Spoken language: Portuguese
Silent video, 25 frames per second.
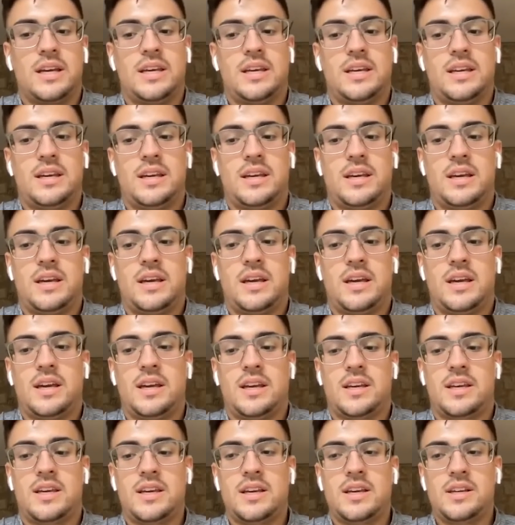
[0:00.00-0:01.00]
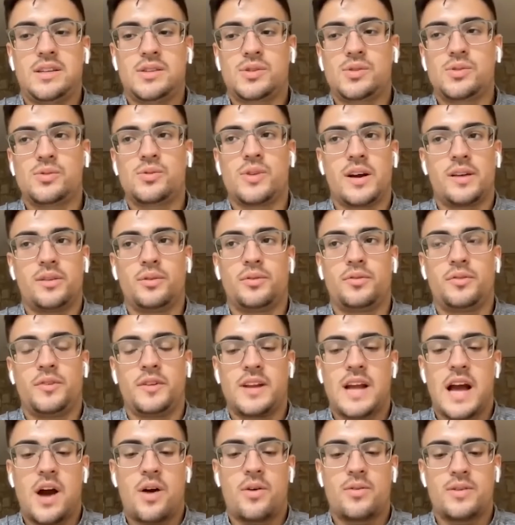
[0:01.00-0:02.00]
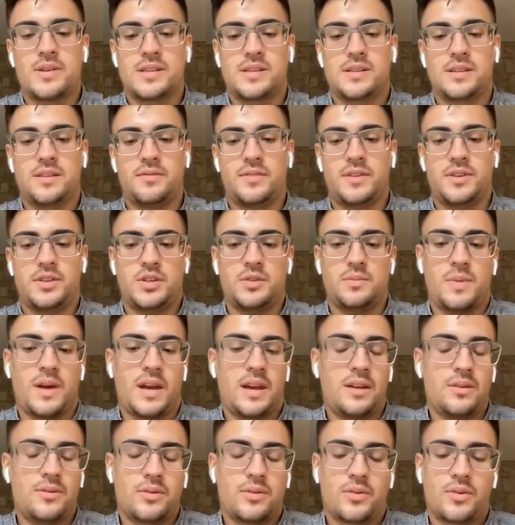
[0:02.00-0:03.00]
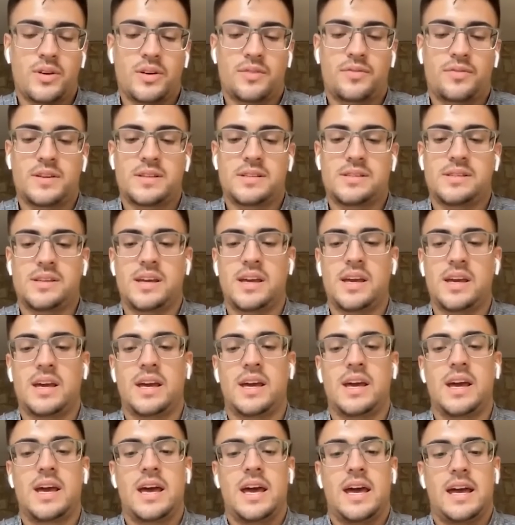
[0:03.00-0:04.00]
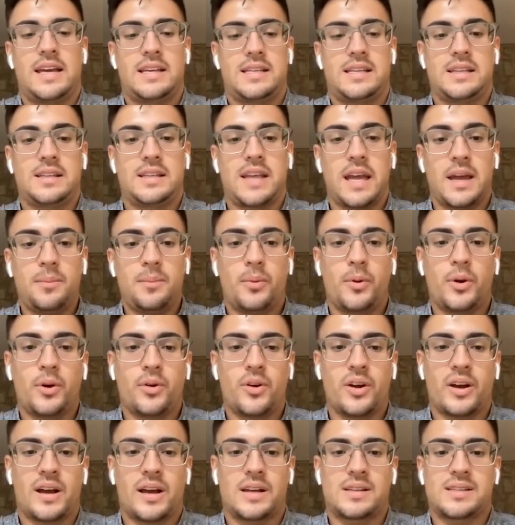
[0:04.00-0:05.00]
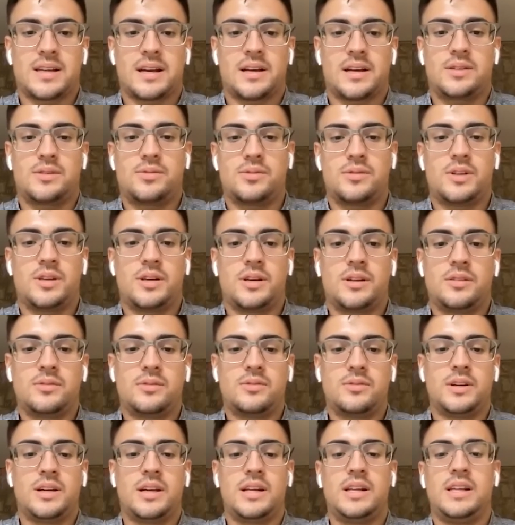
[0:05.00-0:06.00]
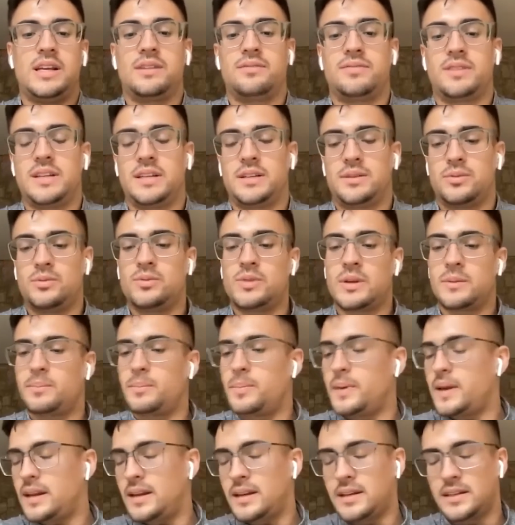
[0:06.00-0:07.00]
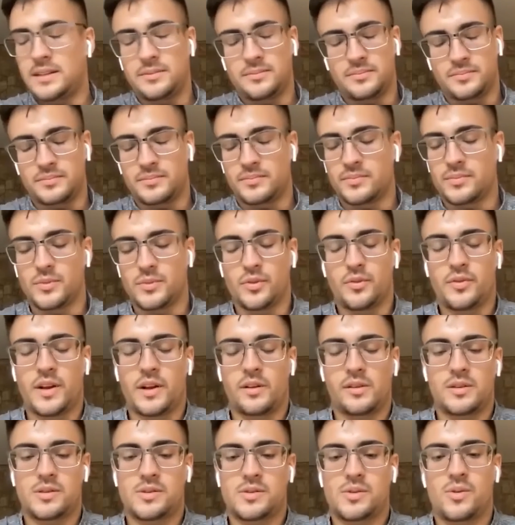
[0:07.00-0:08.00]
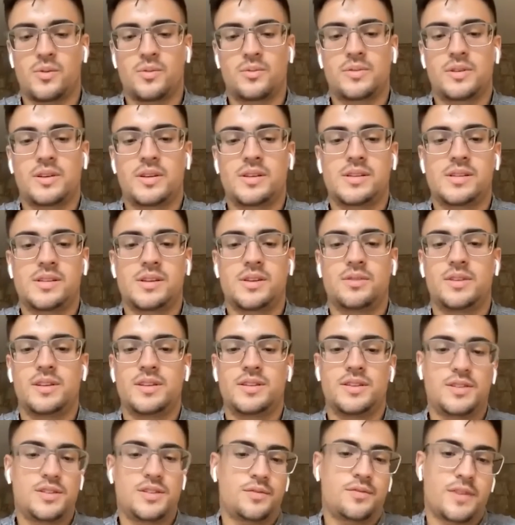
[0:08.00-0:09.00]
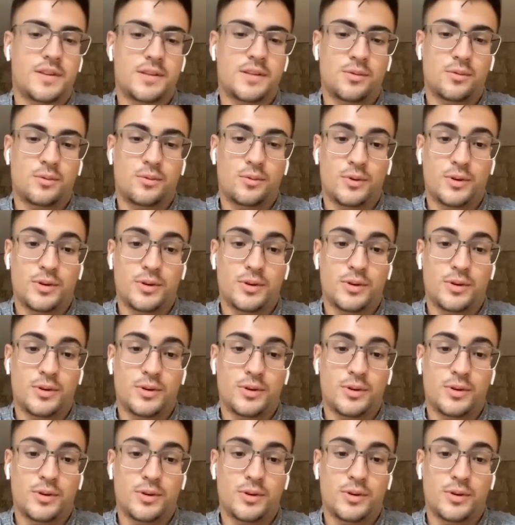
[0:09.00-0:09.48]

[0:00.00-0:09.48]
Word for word: e que isso, no final, esse investimento que eu ia fazer, esse tempo que eu ia gastar estudando, ele ia valer tudo a pena no final das contas, eu decidi fazer o